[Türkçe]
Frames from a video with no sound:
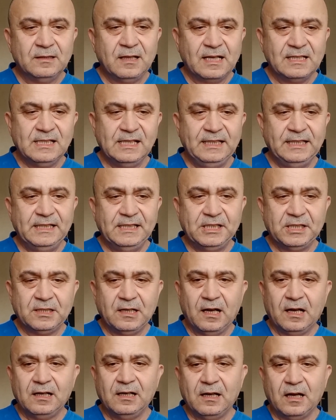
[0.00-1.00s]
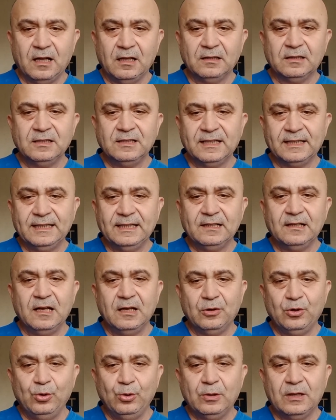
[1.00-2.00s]
Nazi işgali altına
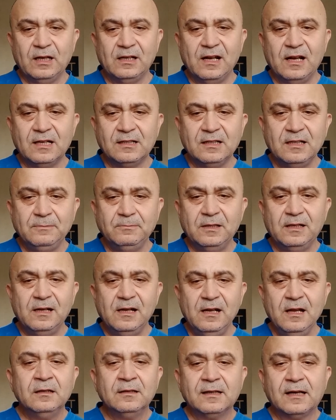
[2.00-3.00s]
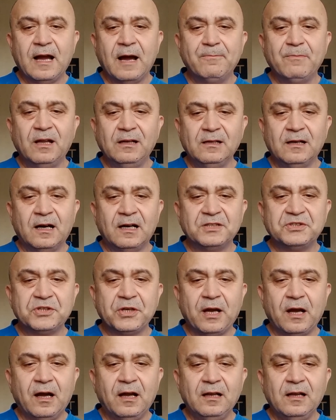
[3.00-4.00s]
giren ülkelerde bile gamalı haç
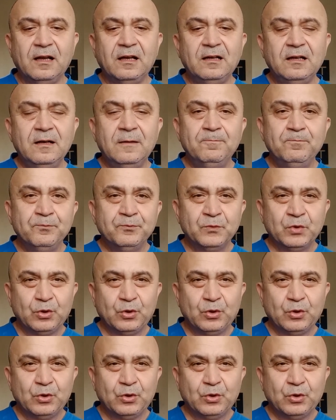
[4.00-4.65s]
hala